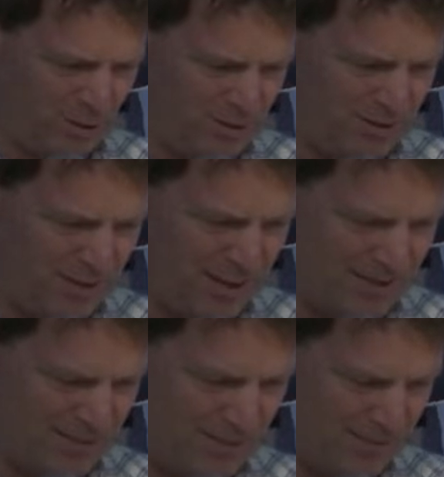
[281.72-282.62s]
des
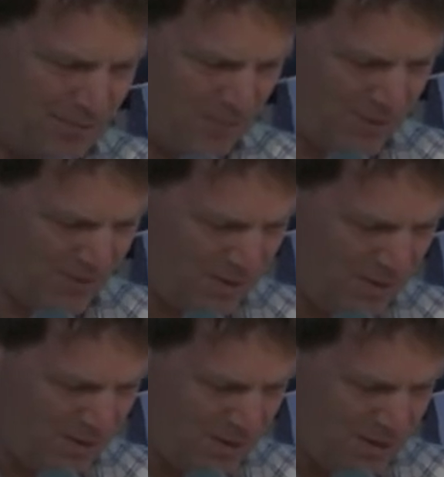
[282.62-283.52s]
Grundgesetzes.
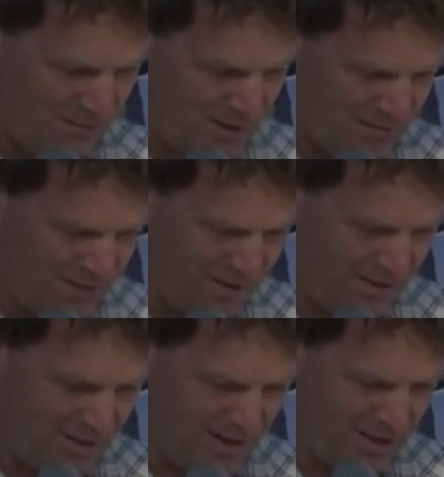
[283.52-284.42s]
Wenn
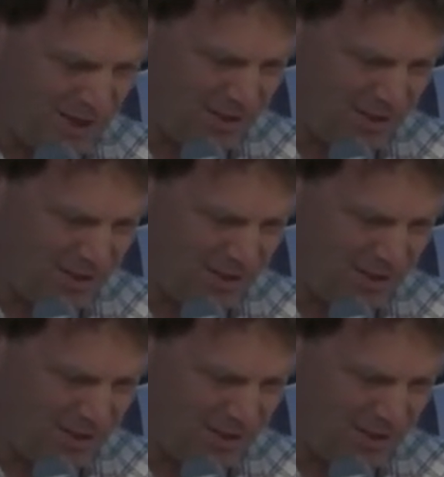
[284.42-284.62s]
wesentliche